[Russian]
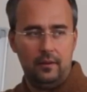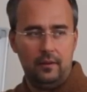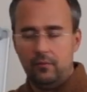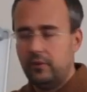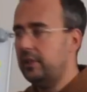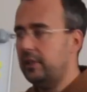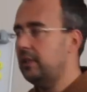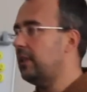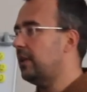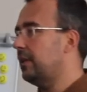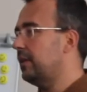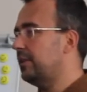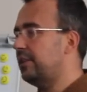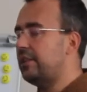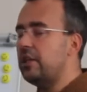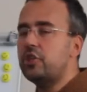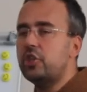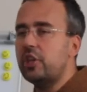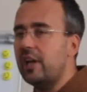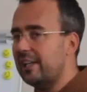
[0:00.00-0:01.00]
Вот это
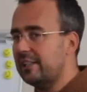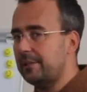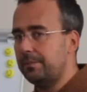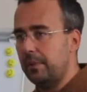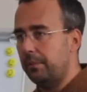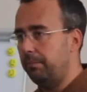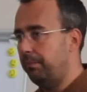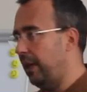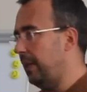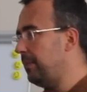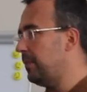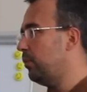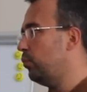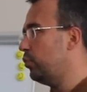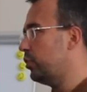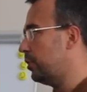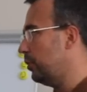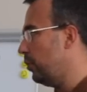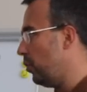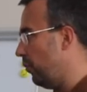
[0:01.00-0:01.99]
сейчас мы примем
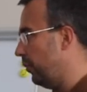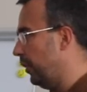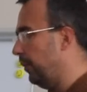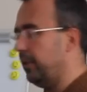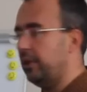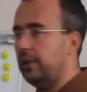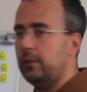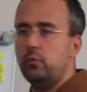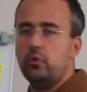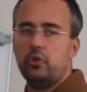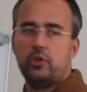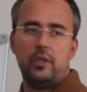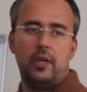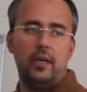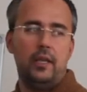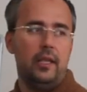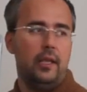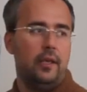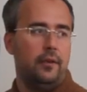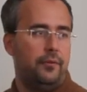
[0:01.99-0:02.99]
условно, потому
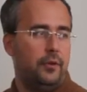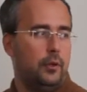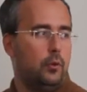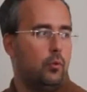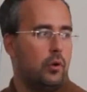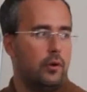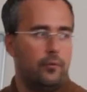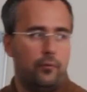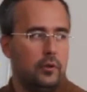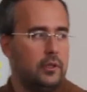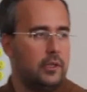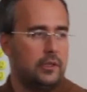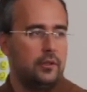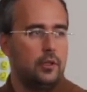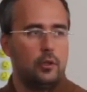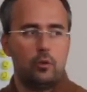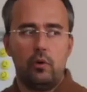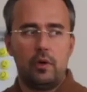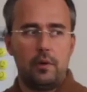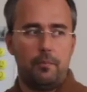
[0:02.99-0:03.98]
что фигура и фон это
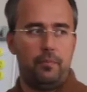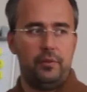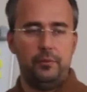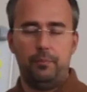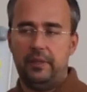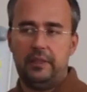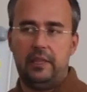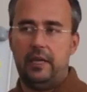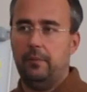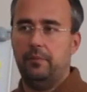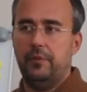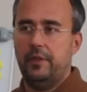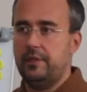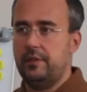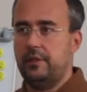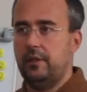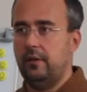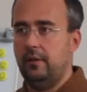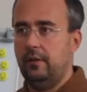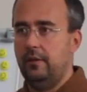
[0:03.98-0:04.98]
не только
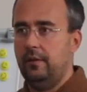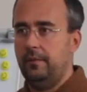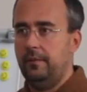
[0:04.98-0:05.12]
потребности.